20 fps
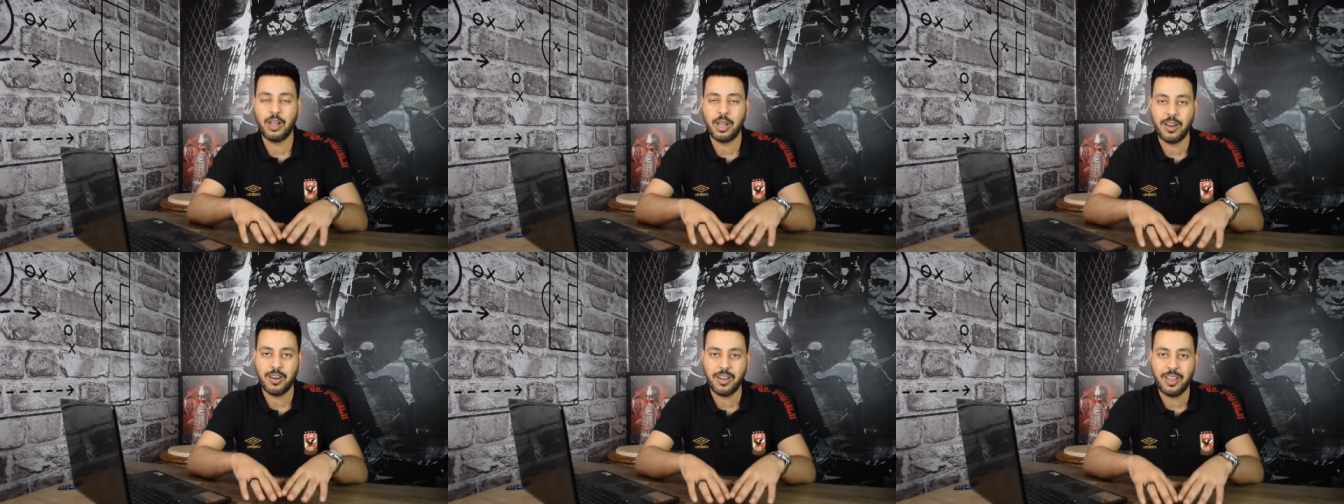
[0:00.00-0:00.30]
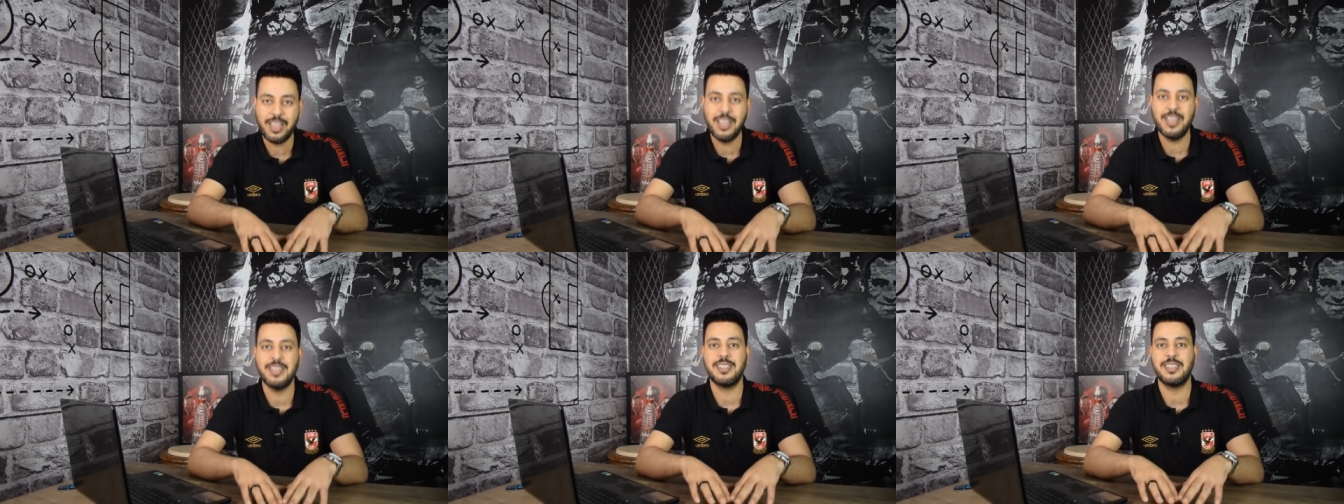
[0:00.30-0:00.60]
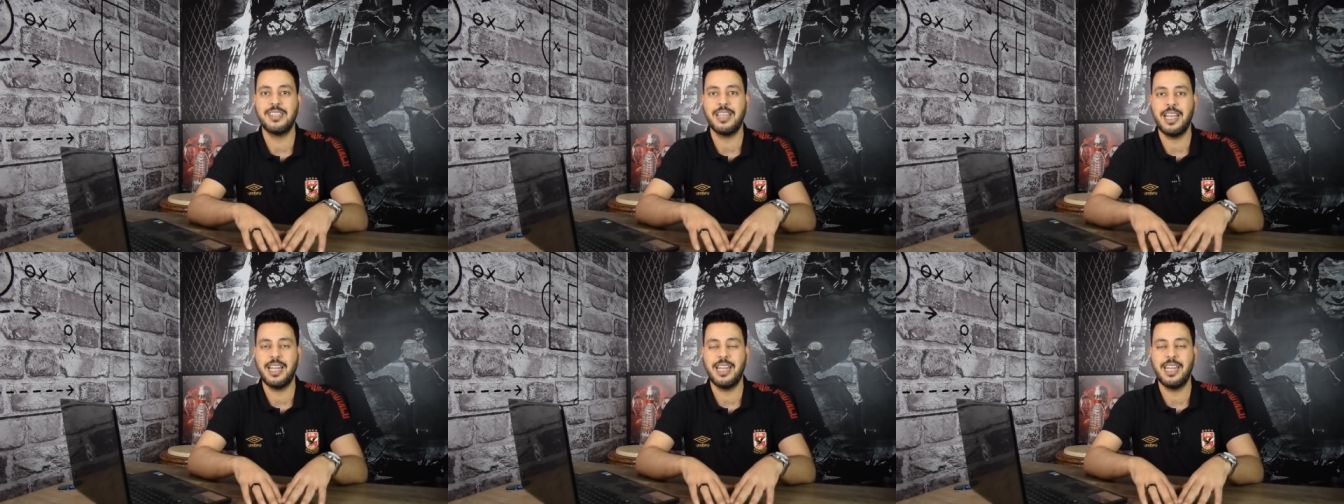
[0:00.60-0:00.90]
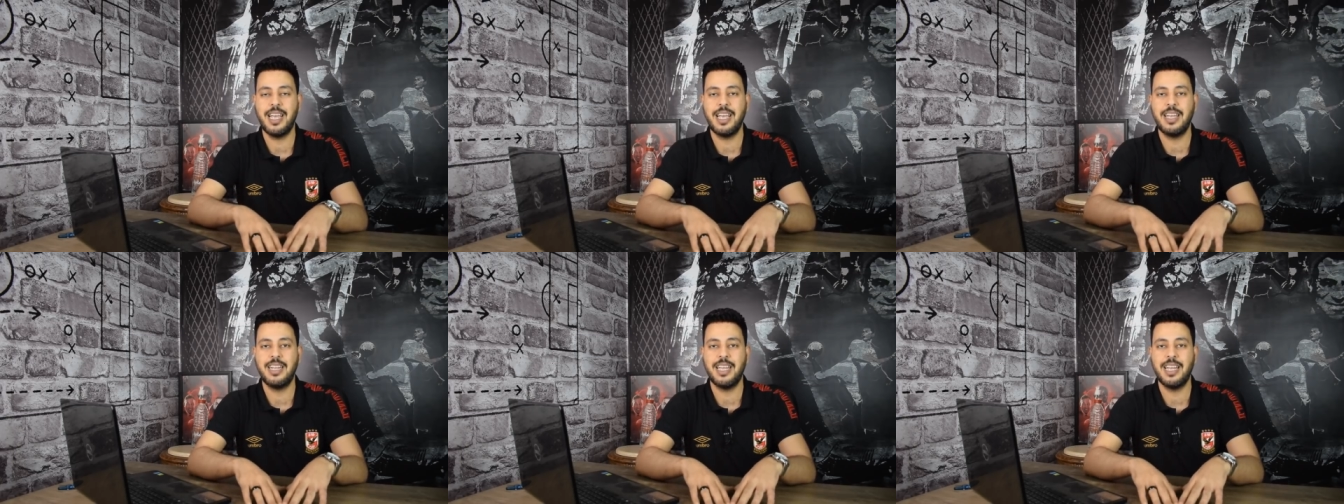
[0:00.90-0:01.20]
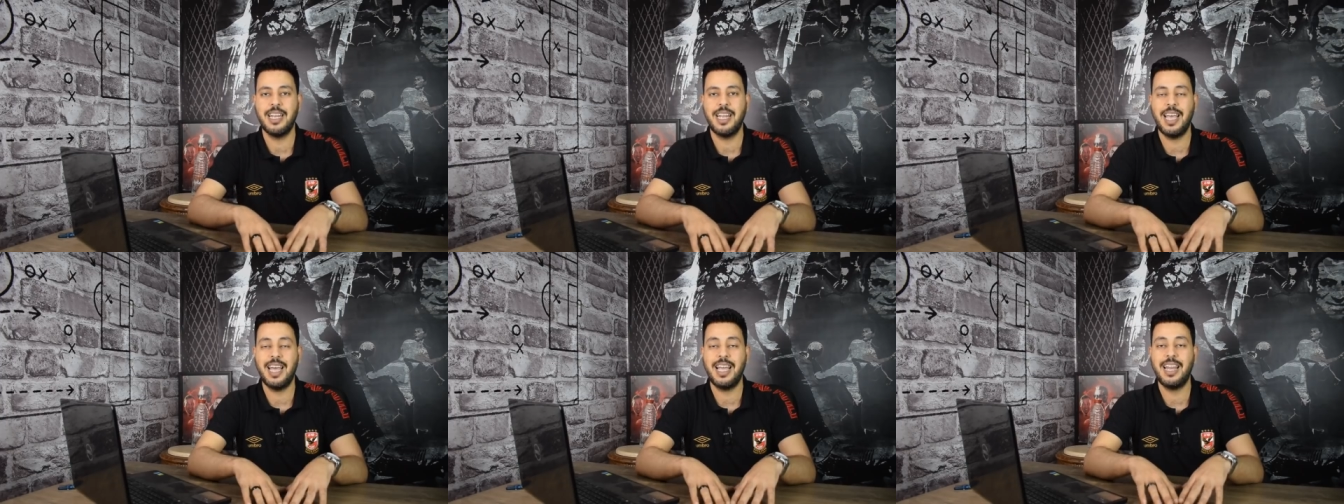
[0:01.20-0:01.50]
رئيس
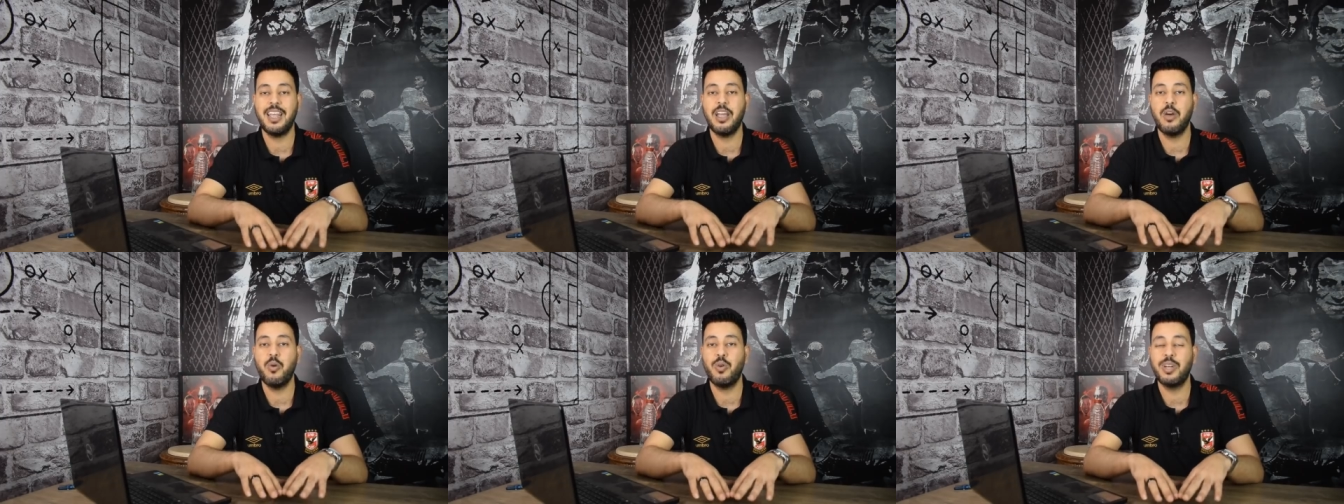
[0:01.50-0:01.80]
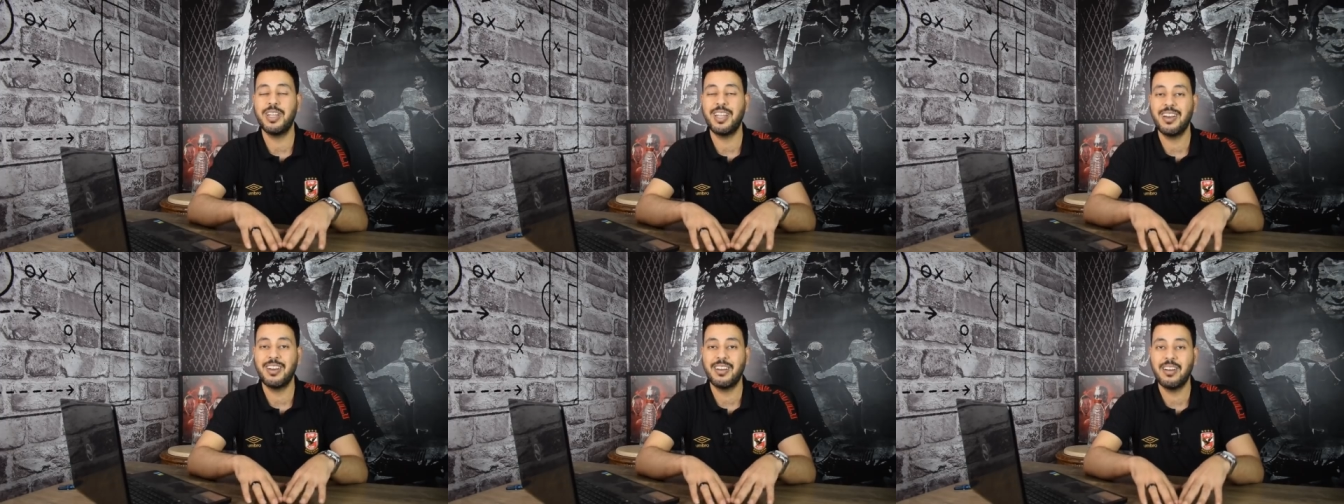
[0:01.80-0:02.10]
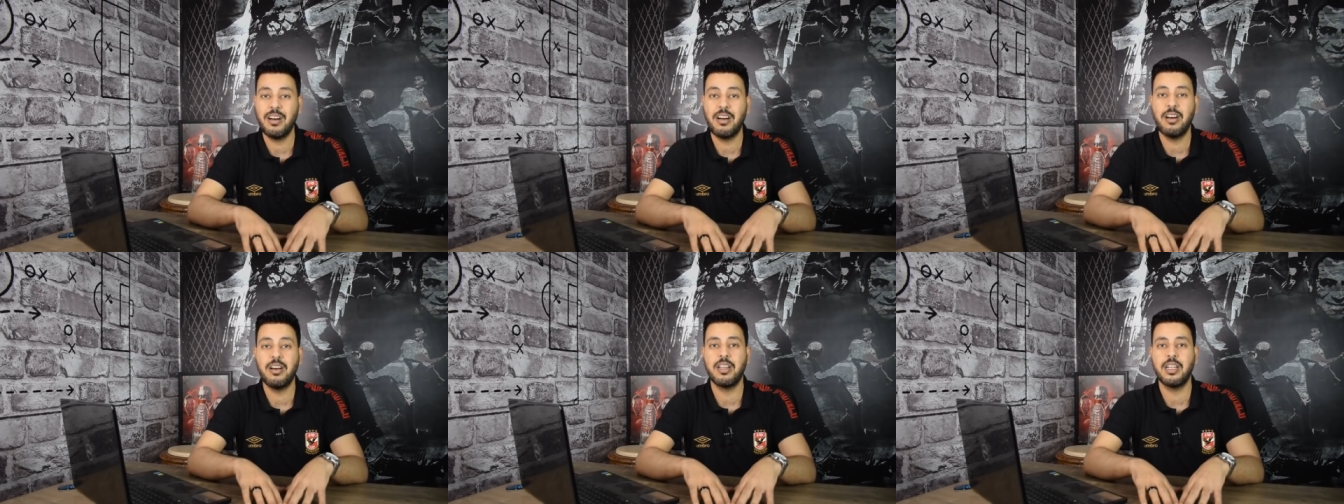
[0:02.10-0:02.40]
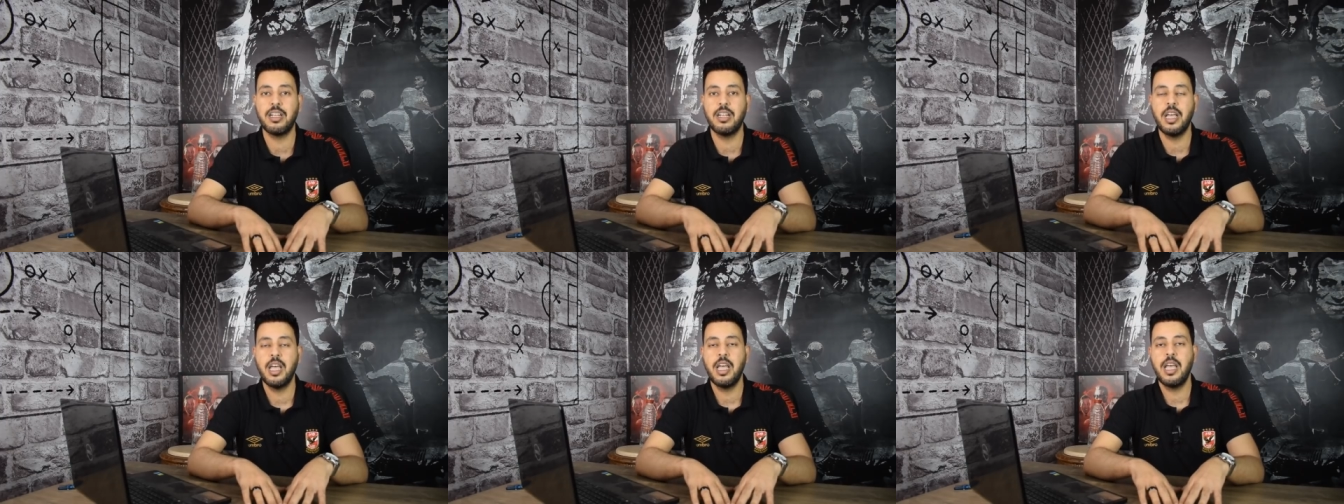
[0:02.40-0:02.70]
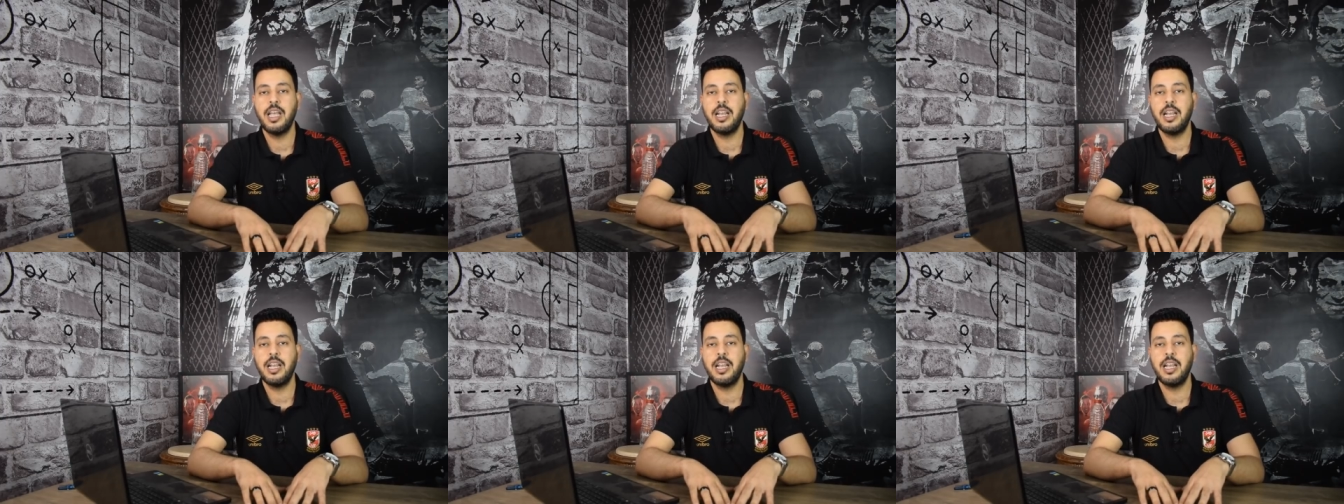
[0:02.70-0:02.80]
النادي الاهلي هو ده القائد